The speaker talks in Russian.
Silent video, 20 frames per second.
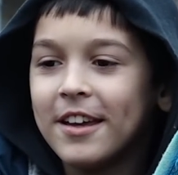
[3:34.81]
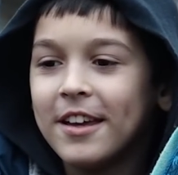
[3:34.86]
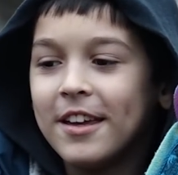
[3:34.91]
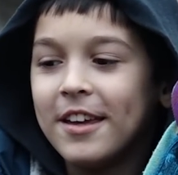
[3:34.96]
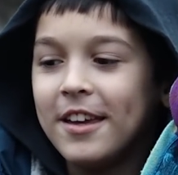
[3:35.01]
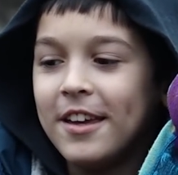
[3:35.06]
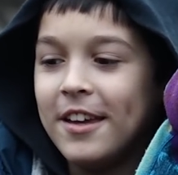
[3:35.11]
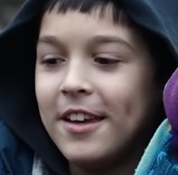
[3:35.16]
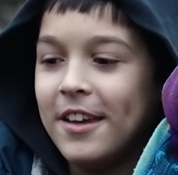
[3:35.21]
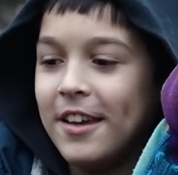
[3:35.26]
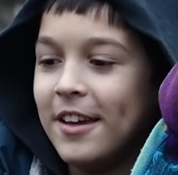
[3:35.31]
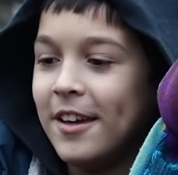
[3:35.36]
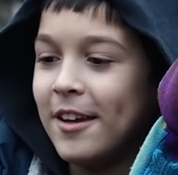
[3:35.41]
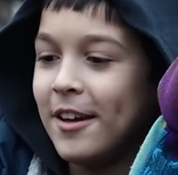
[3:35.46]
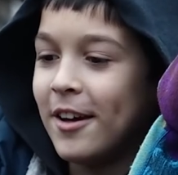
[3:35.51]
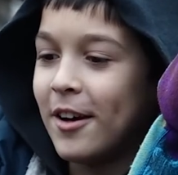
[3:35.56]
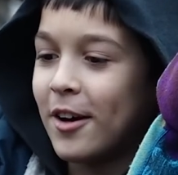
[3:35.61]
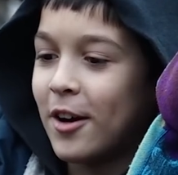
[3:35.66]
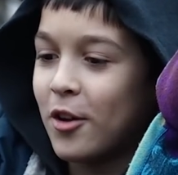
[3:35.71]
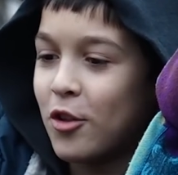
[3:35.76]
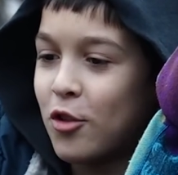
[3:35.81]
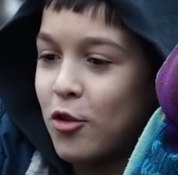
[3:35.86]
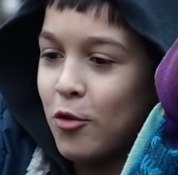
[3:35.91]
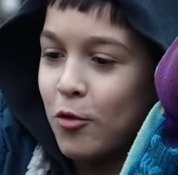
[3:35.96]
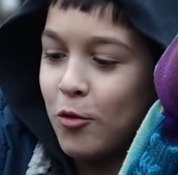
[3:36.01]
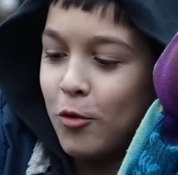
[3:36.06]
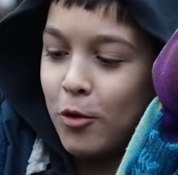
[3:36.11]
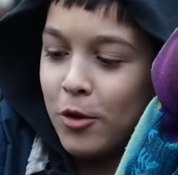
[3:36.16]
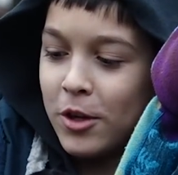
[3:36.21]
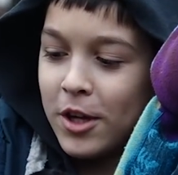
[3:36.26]
И
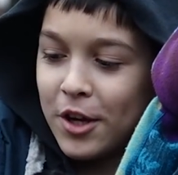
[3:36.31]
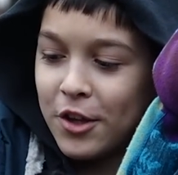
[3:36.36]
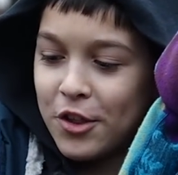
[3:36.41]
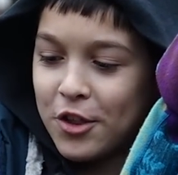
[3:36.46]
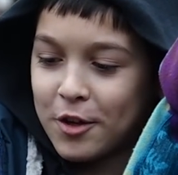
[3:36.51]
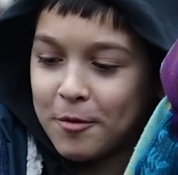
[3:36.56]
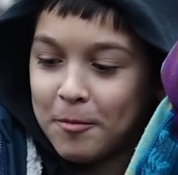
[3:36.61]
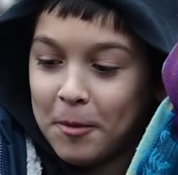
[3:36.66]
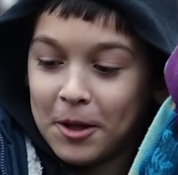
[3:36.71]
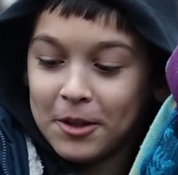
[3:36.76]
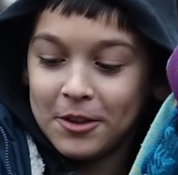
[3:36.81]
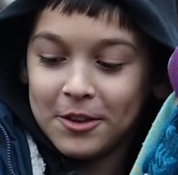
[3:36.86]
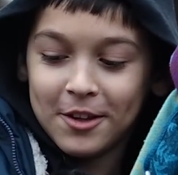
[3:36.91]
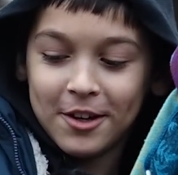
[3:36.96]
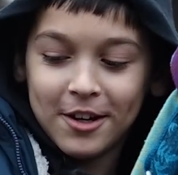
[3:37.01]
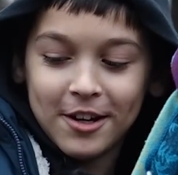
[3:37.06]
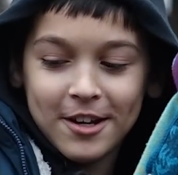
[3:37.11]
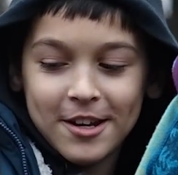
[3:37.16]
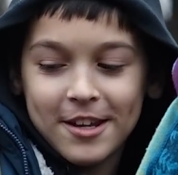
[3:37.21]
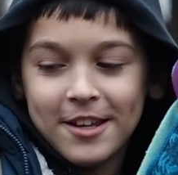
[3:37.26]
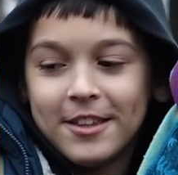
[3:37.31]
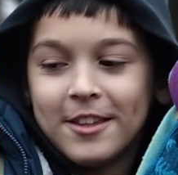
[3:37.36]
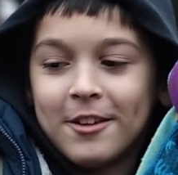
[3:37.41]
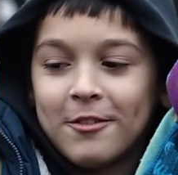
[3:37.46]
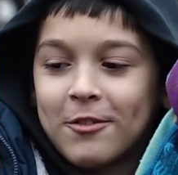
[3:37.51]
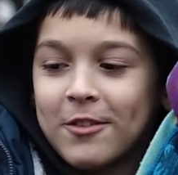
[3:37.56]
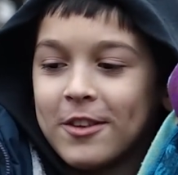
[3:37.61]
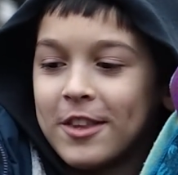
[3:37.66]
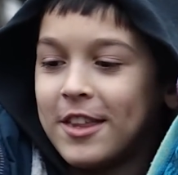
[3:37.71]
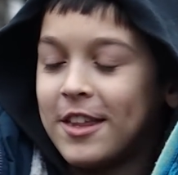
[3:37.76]
хочу ящик
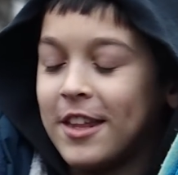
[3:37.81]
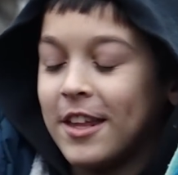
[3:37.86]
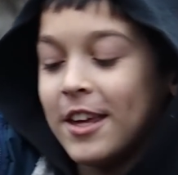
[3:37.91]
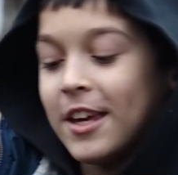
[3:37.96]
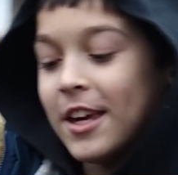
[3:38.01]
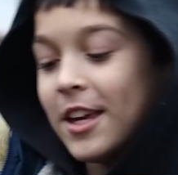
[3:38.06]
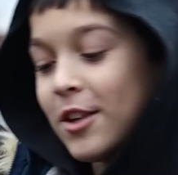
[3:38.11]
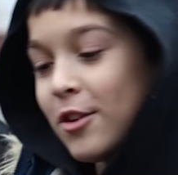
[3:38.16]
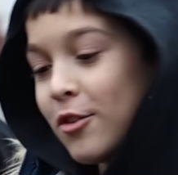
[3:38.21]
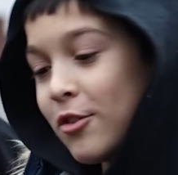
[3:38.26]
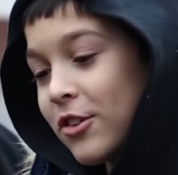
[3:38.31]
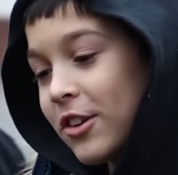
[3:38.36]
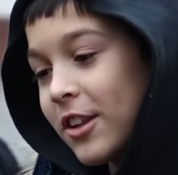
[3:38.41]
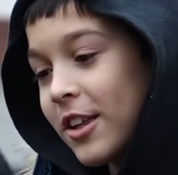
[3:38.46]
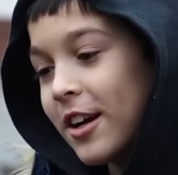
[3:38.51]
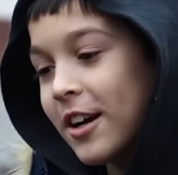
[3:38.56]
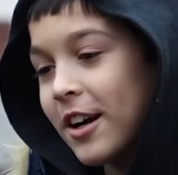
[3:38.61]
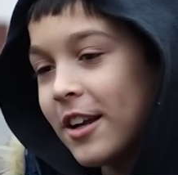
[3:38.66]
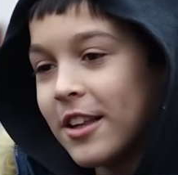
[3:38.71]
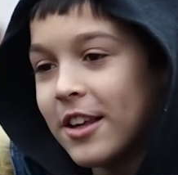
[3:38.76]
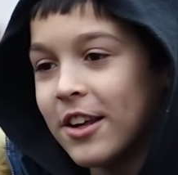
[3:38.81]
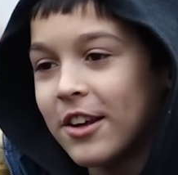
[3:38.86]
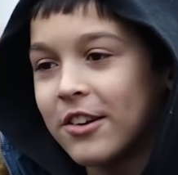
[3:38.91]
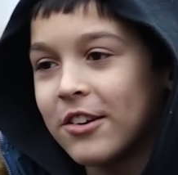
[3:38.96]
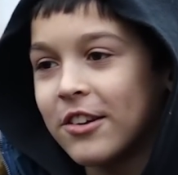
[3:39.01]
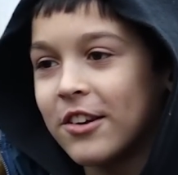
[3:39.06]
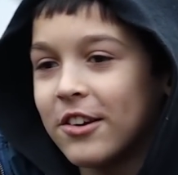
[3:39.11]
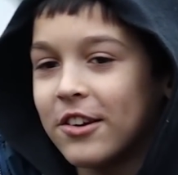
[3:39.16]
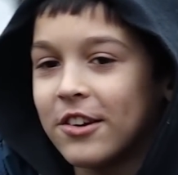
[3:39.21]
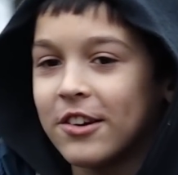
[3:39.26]
мандаринов, денежки,
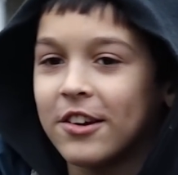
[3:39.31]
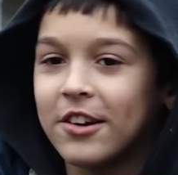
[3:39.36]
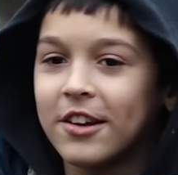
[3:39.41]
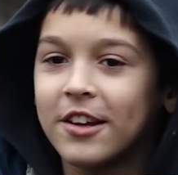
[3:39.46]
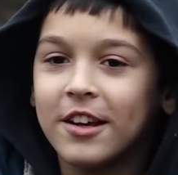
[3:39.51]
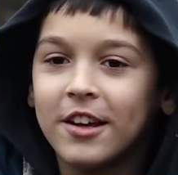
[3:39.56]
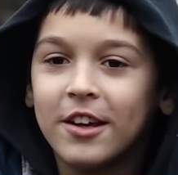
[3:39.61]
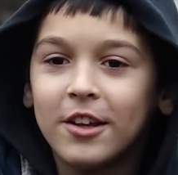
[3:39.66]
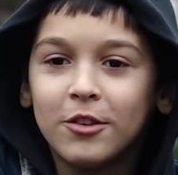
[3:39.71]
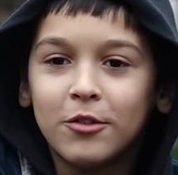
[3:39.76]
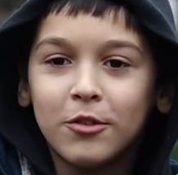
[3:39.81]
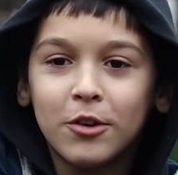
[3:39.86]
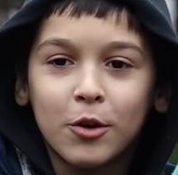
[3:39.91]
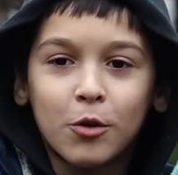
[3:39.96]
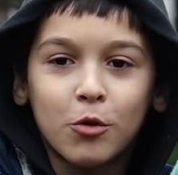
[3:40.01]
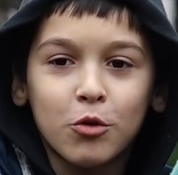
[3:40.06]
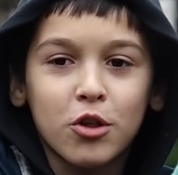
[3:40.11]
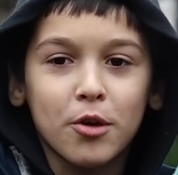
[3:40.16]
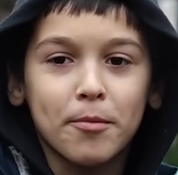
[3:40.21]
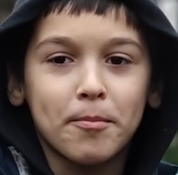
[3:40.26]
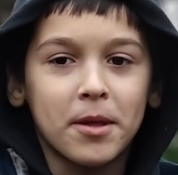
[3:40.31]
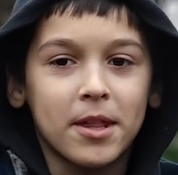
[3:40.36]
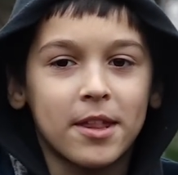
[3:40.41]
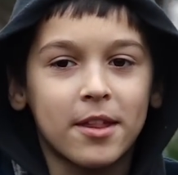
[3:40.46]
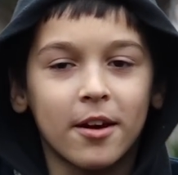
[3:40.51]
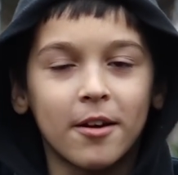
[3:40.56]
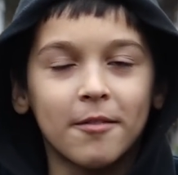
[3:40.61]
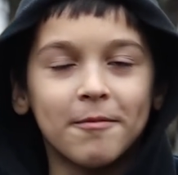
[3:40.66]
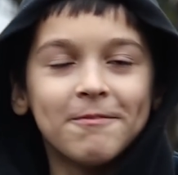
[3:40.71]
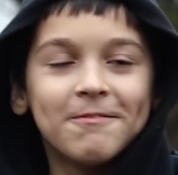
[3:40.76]
конечно же, ну и куча
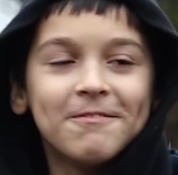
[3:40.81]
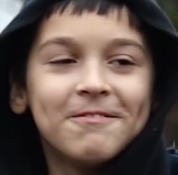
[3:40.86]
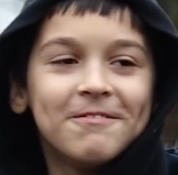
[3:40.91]
бисера.